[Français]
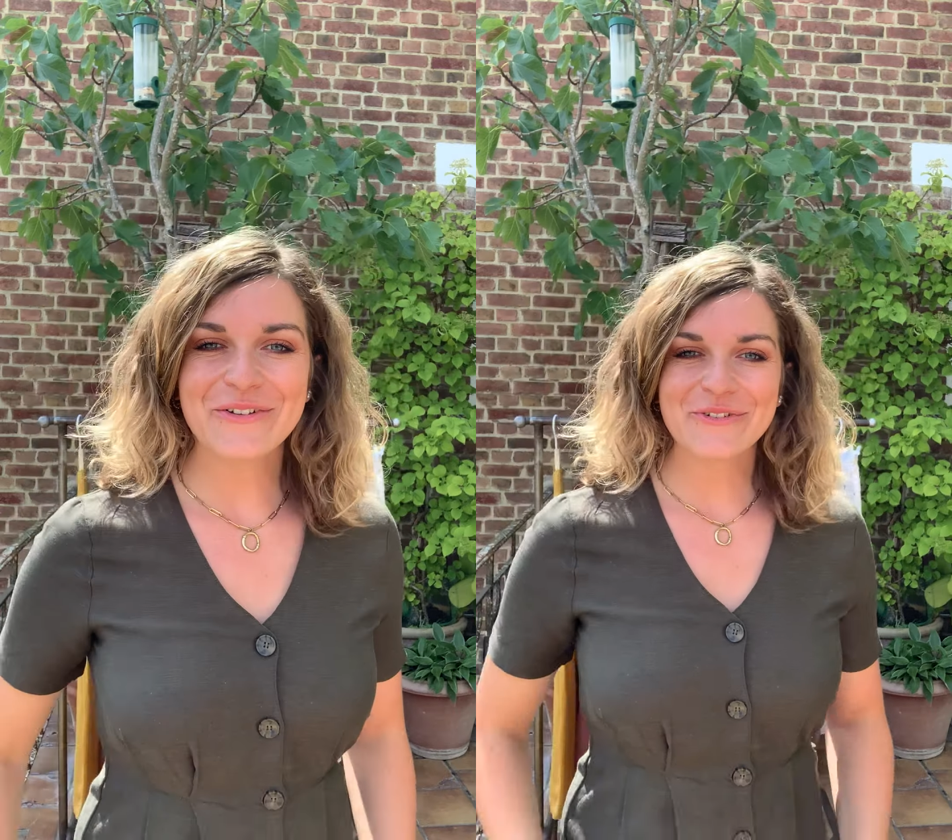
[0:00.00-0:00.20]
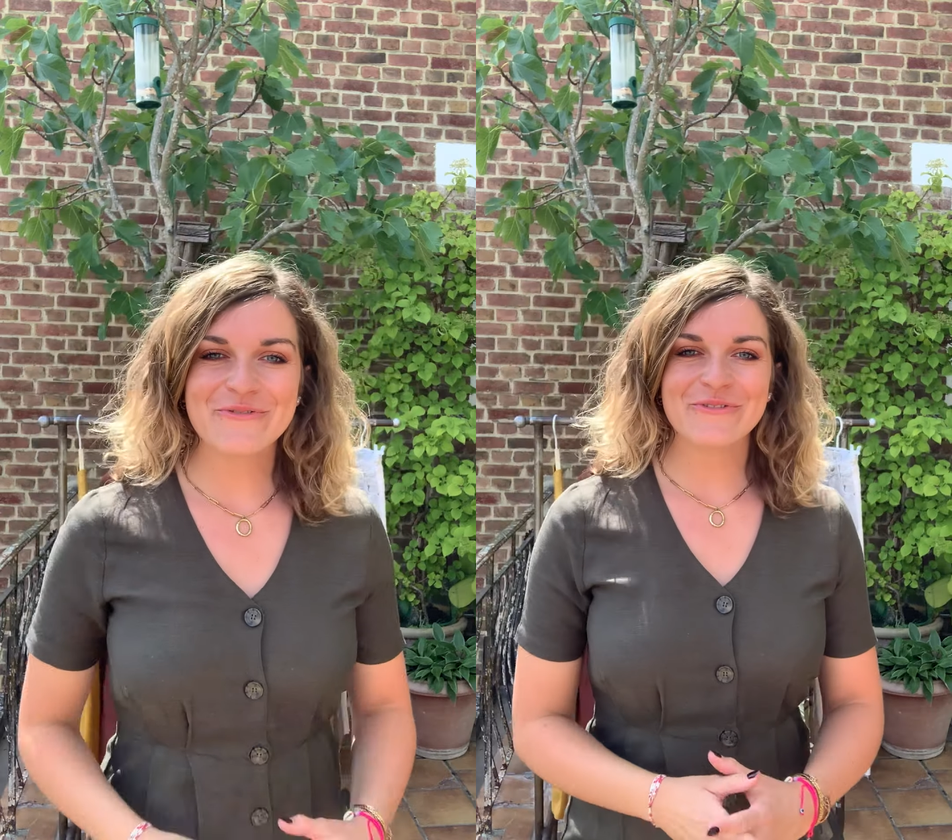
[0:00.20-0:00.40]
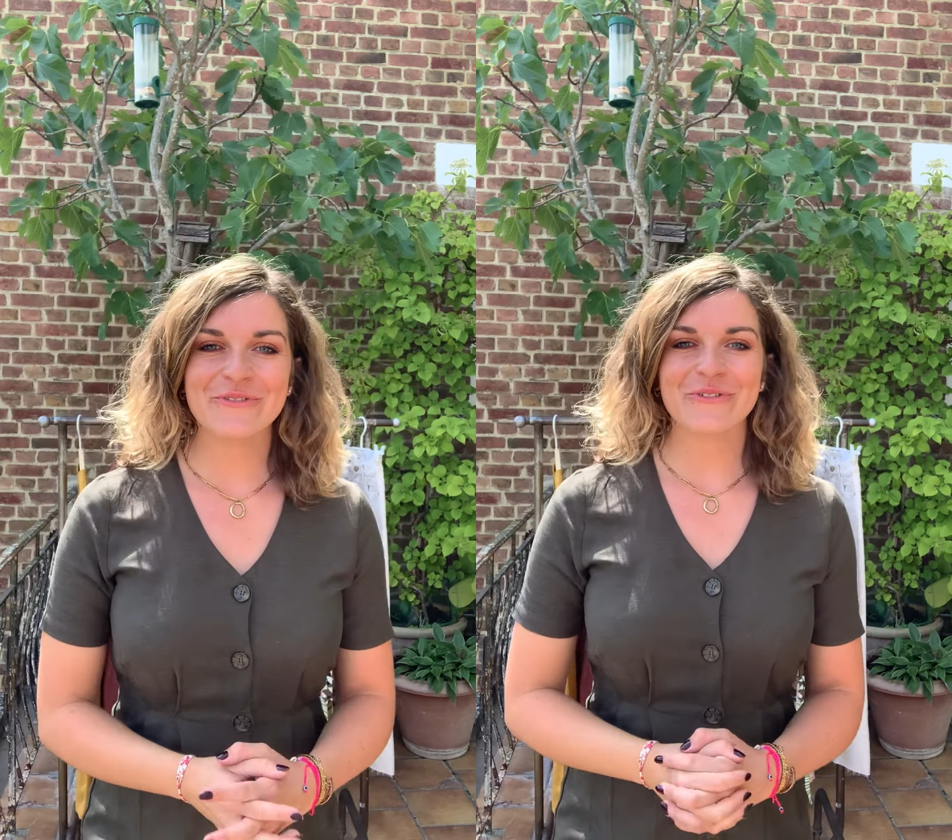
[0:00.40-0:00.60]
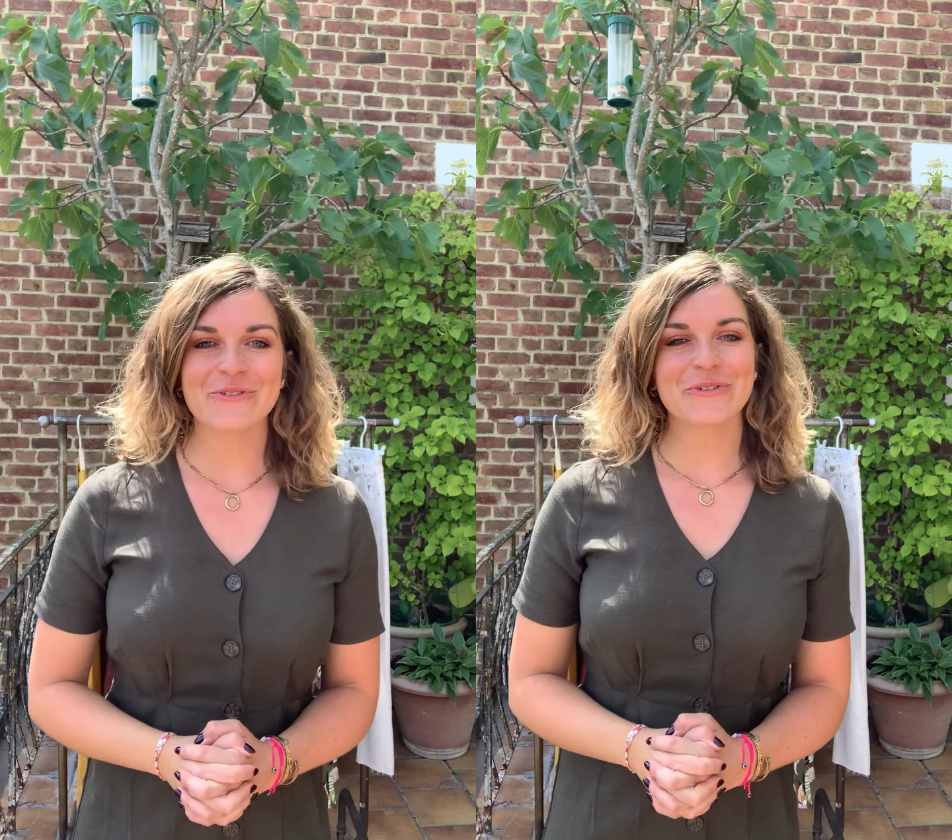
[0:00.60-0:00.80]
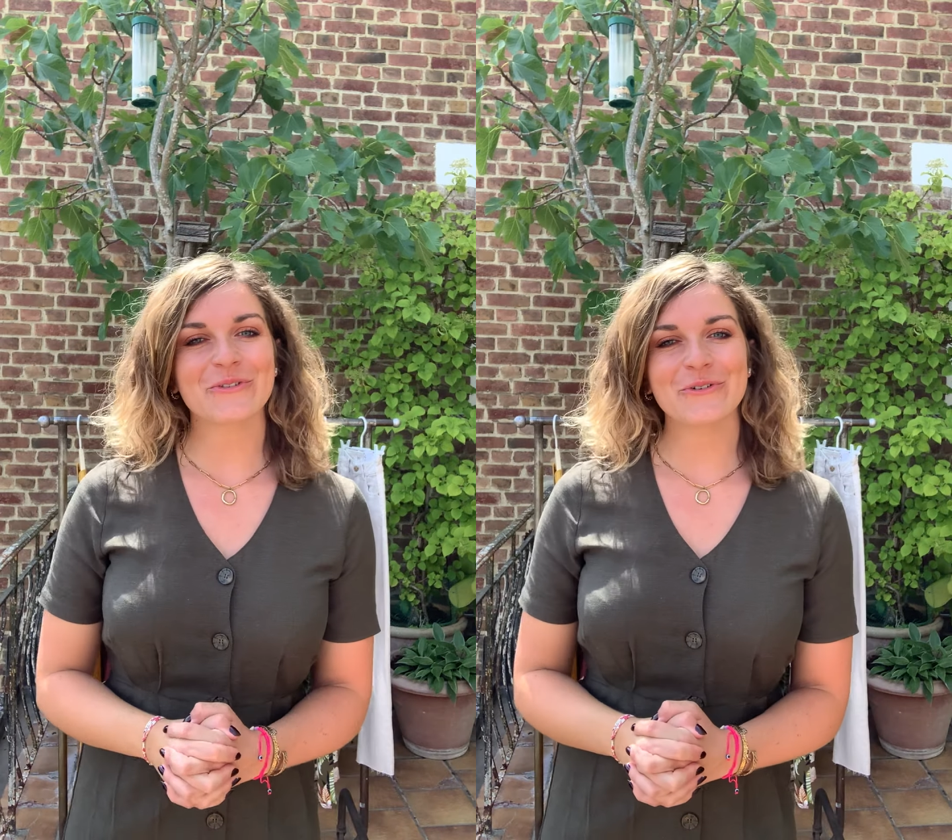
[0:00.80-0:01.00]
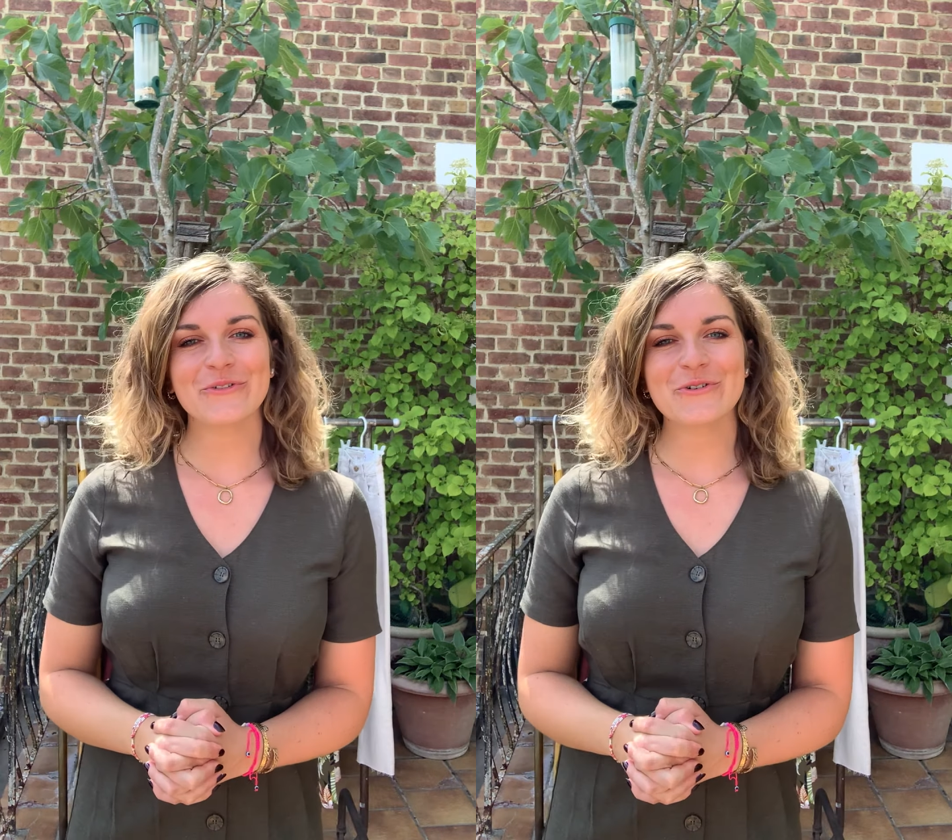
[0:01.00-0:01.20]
Hello tout le monde, on se retrouve